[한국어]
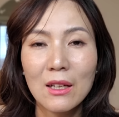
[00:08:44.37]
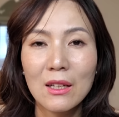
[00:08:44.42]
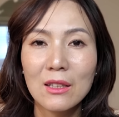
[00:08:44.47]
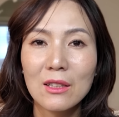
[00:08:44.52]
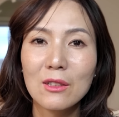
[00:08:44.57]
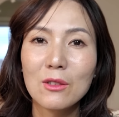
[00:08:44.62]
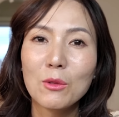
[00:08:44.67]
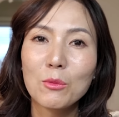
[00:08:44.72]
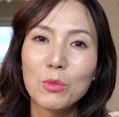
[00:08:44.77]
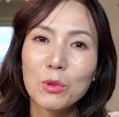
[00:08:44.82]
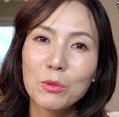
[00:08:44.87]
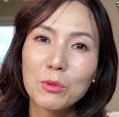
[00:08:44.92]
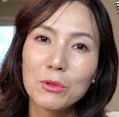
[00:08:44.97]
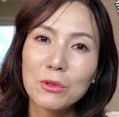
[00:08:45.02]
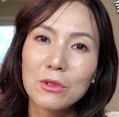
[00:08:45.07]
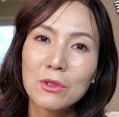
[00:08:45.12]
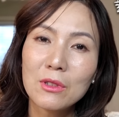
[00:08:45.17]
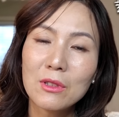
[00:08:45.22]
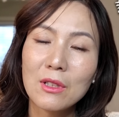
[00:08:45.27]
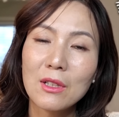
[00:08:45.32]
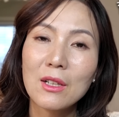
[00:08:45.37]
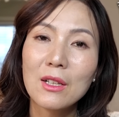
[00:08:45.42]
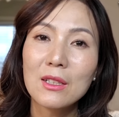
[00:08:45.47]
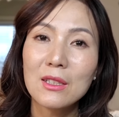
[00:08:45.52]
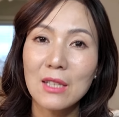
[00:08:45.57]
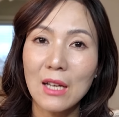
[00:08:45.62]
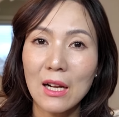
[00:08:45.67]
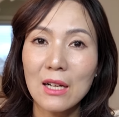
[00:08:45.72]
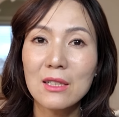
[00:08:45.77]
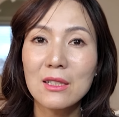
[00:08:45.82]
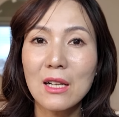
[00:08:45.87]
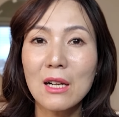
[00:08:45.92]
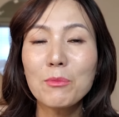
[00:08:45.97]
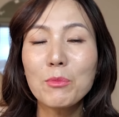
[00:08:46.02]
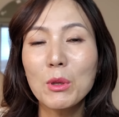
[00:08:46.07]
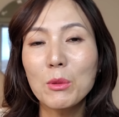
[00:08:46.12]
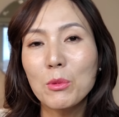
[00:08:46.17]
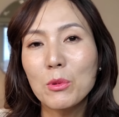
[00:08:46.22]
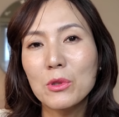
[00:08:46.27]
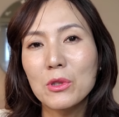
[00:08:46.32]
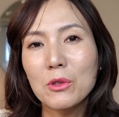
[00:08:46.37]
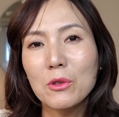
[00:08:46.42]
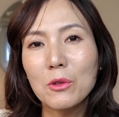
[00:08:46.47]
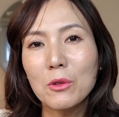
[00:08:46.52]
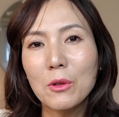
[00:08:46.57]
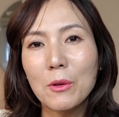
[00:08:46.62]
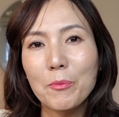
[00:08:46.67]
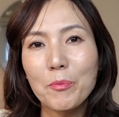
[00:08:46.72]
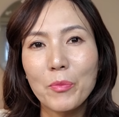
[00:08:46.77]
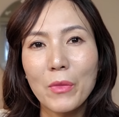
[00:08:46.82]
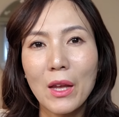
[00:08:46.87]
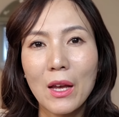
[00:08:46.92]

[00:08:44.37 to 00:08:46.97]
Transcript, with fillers: 이런 부분을 잘 살펴보시고